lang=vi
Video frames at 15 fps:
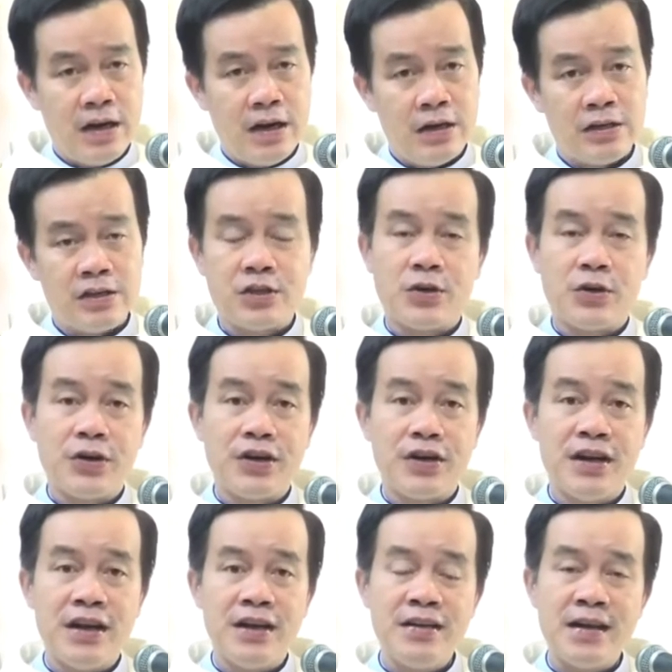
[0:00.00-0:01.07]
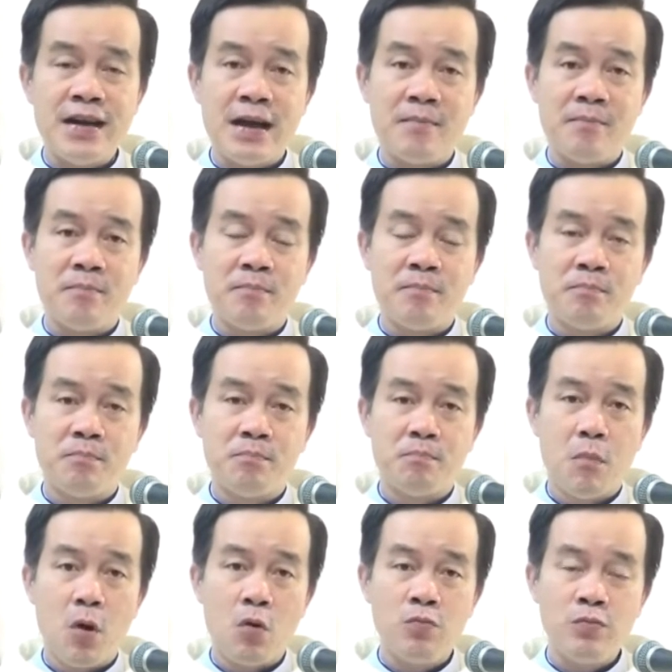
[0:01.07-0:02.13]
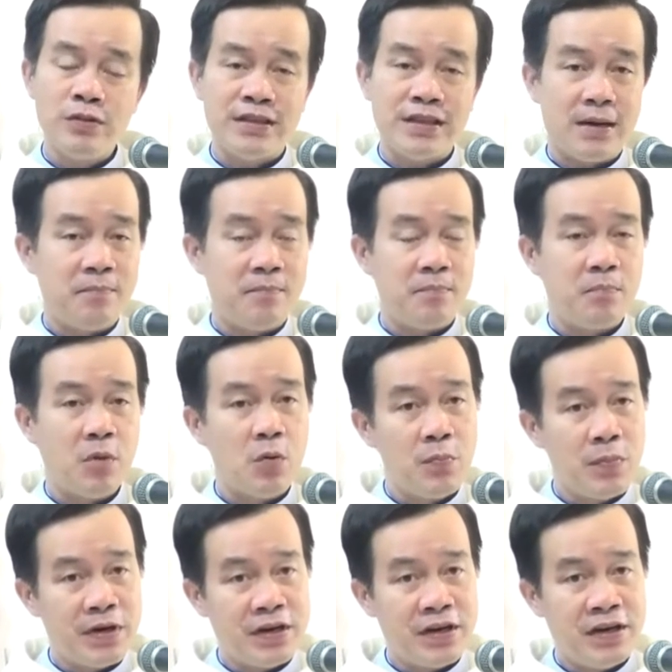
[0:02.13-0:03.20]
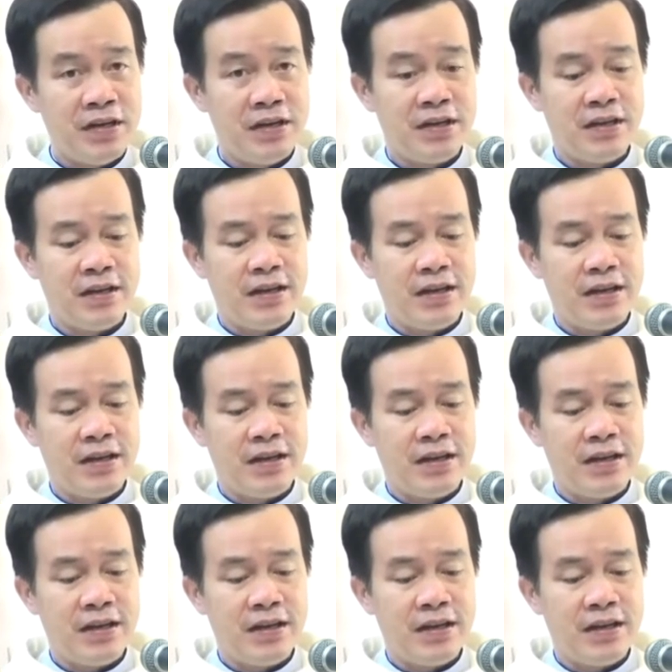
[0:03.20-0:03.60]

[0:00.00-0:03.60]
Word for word: Rồi đến năm bốn trăm bốn mươi